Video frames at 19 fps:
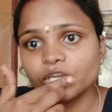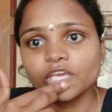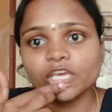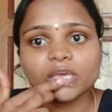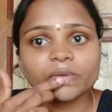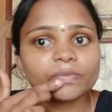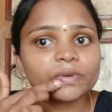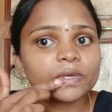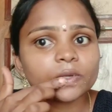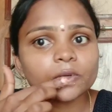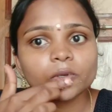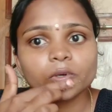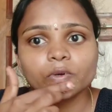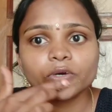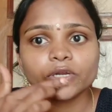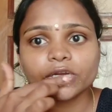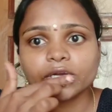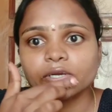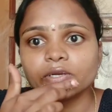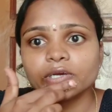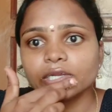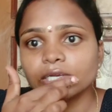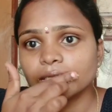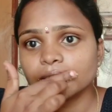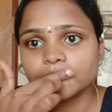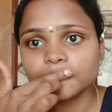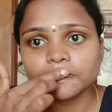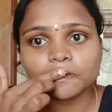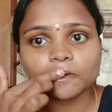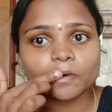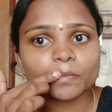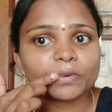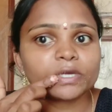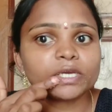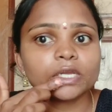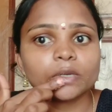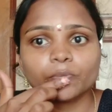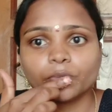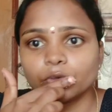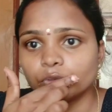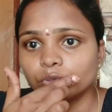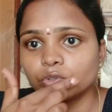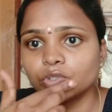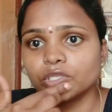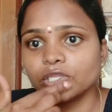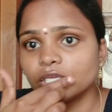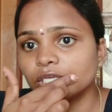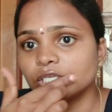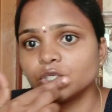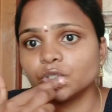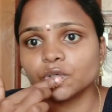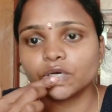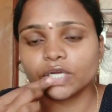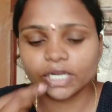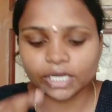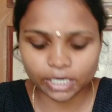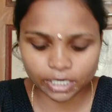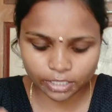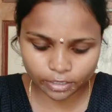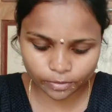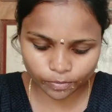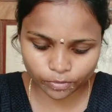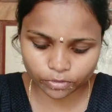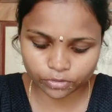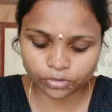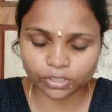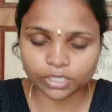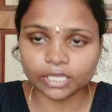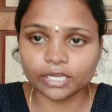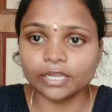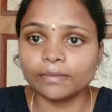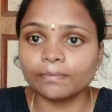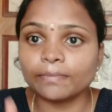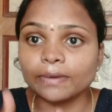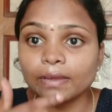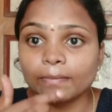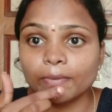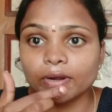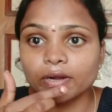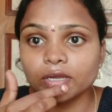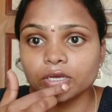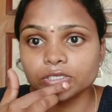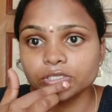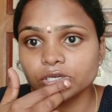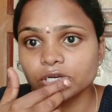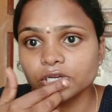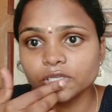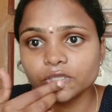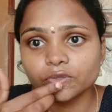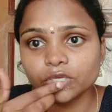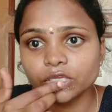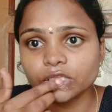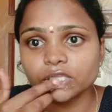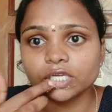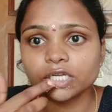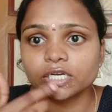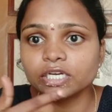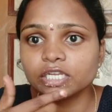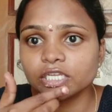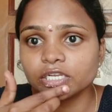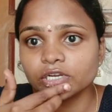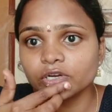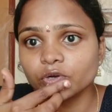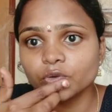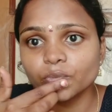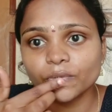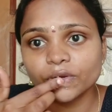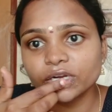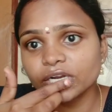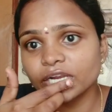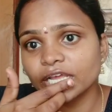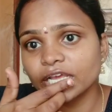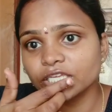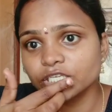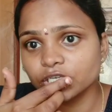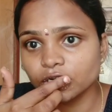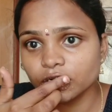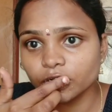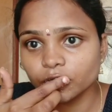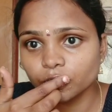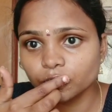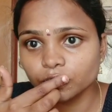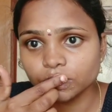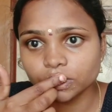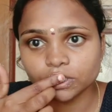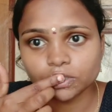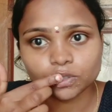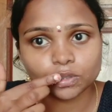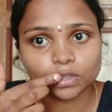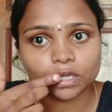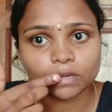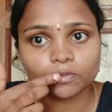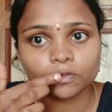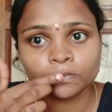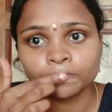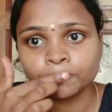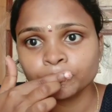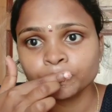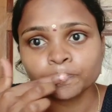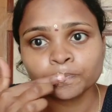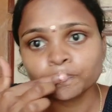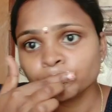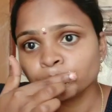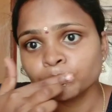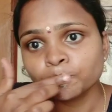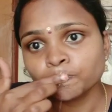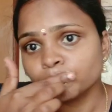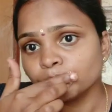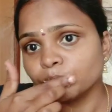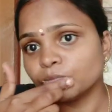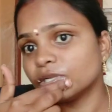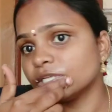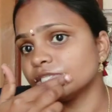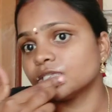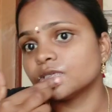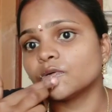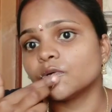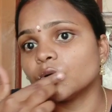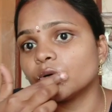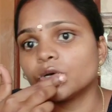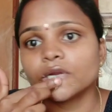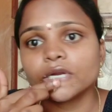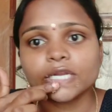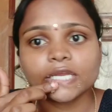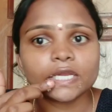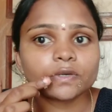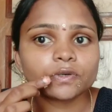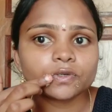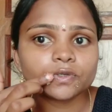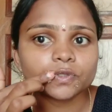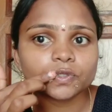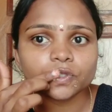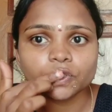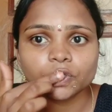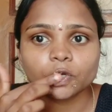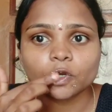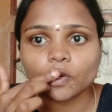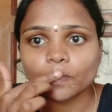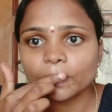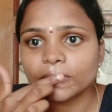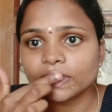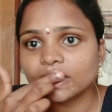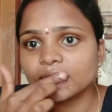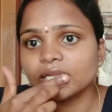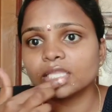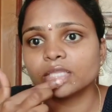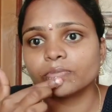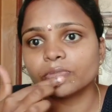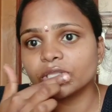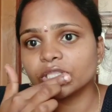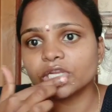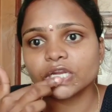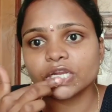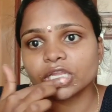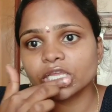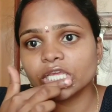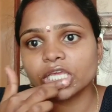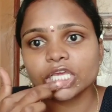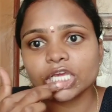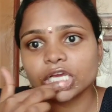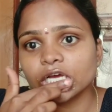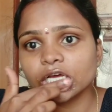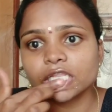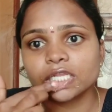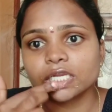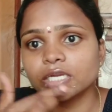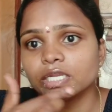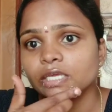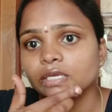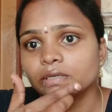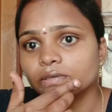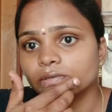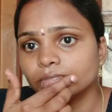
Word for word: ఏమి కోకోనట్ ఆయిల్ అనేది లోపలికి వెళ్ళిపోతుంది షుగర్ అనేది వెళ్ళిపోతుంది అని భయపడిన అవసరం లేదు ఎందుకంటే ఈ రెండు మనం న్యాచురల్గా యూజ్ చేస్తున్నాము ప్లస్ కోకోనట్ ఆయిల్ కొంచెం లోపలికి వెళ్ళినంత మాత్రం ఏం కాదండి